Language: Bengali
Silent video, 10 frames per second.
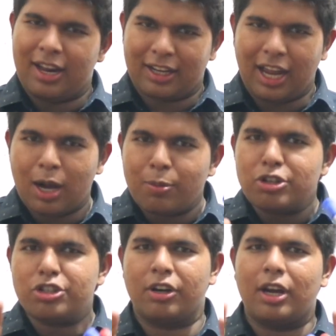আর
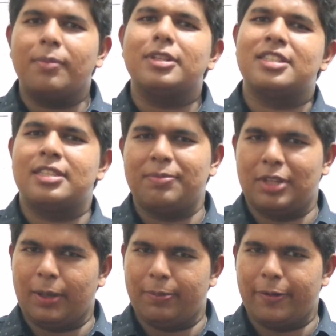কার্বন সংখ্যা আমাদের
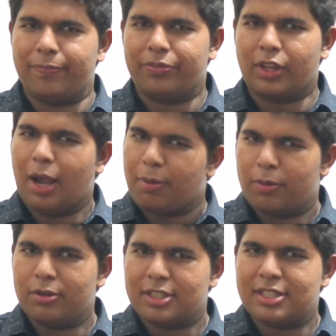সেম থাকবে
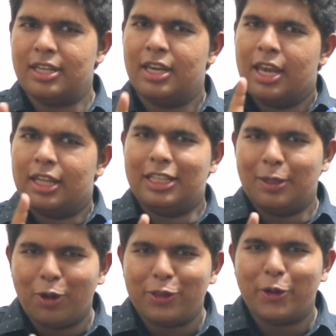আবার বলতেছি
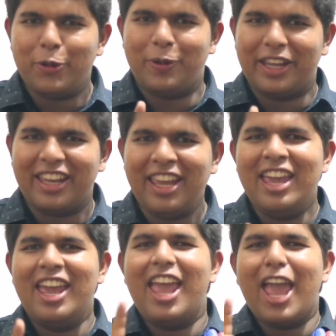দ্বিবন্ধন ভেঙে
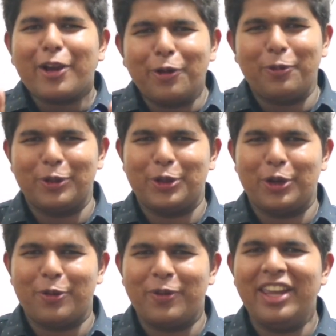একক
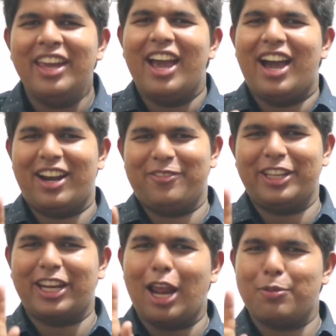বন্ধন হবে আর
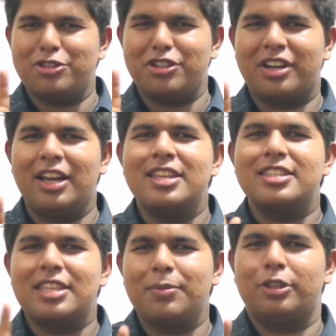আমাদের কার্বন সংখ্যা
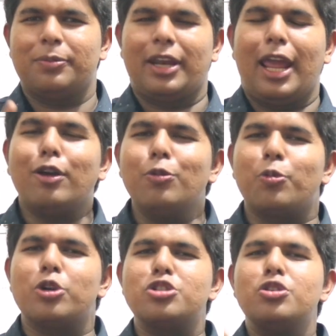সেম হতে পারে এখন
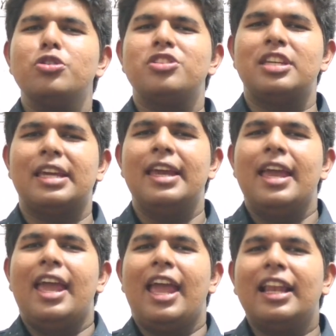প্রশ্ন হচ্ছে
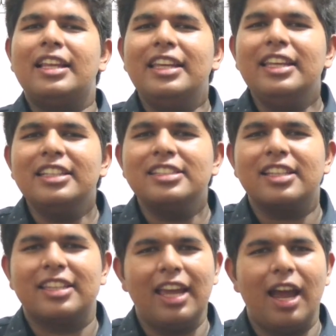অ্যালকিনের
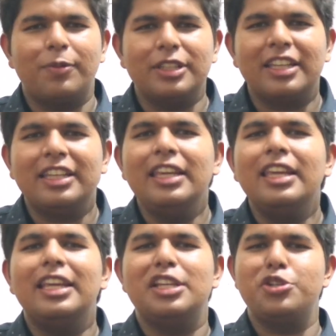সাথে আমাদের
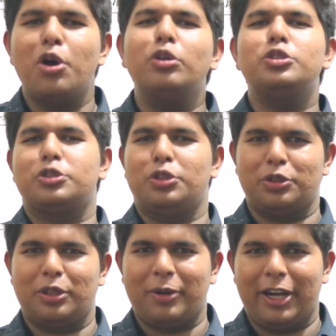কি কি সংযুক্ত
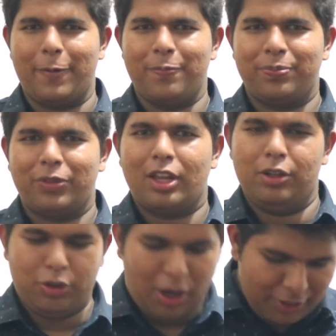হতে পারে
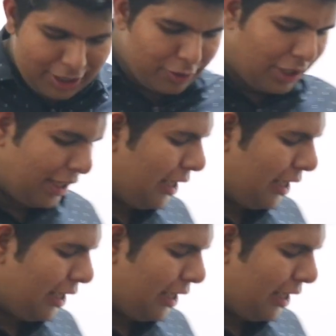তো আমরা একটু